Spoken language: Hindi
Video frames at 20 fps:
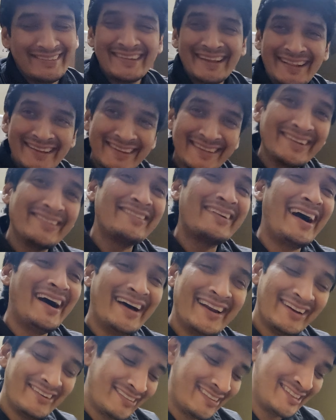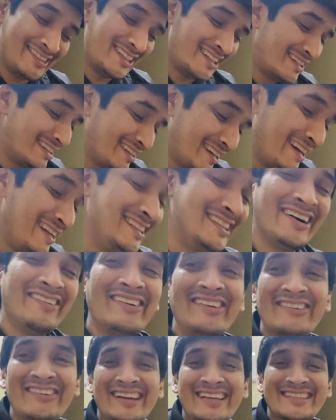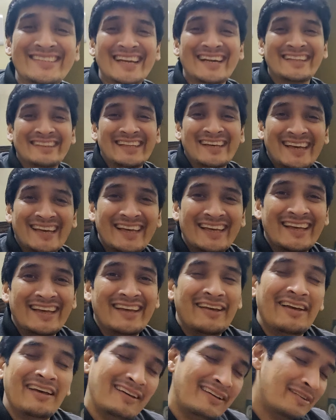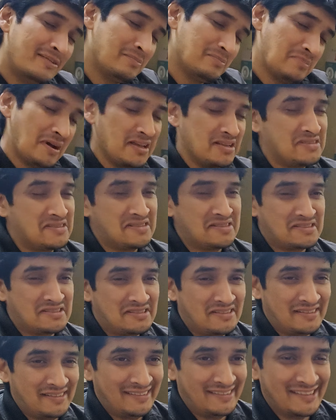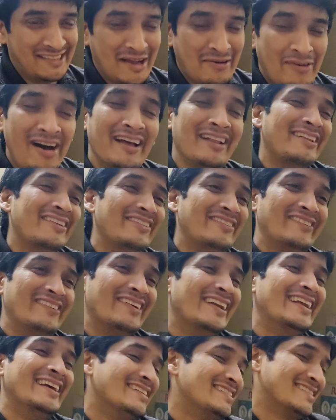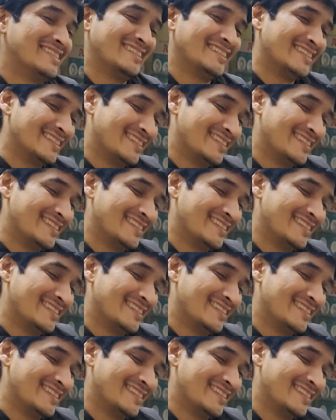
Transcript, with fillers: तो जल्दी सब खाना कड़ी चावल फिनिश तो करते हैं बस हाँ, उसके बाद फिनिश